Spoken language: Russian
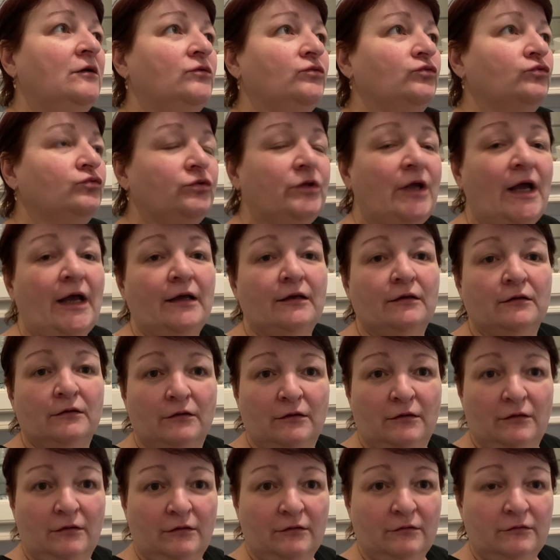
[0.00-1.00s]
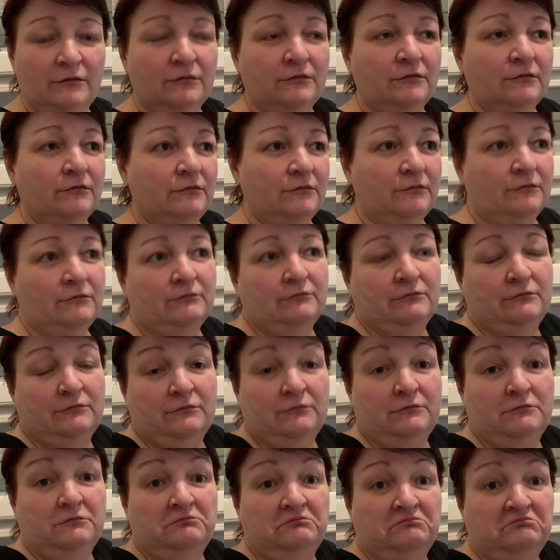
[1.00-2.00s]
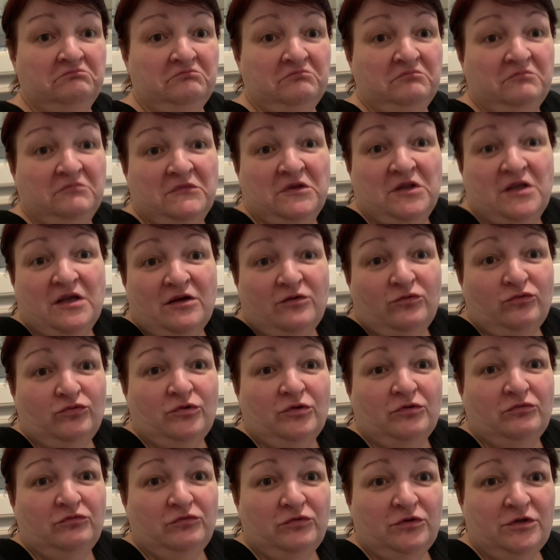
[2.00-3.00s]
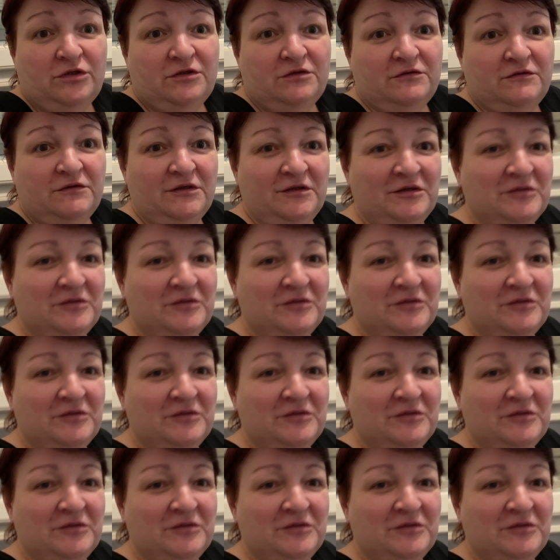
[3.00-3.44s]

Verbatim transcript: ну да, э, да, удовольствие.